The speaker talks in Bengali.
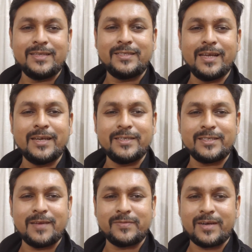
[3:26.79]
চ্যানেলটি
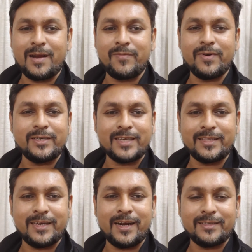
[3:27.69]
সাবস্ক্রাইব করে
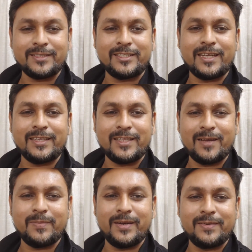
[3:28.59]
সাথে সাথে
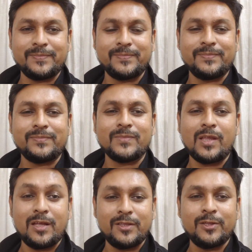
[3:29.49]
থাকবেন
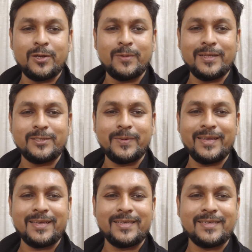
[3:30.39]
ধন্যবাদ
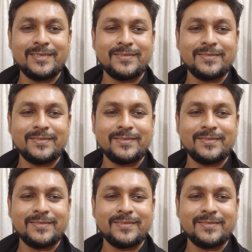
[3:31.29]
সবাইকে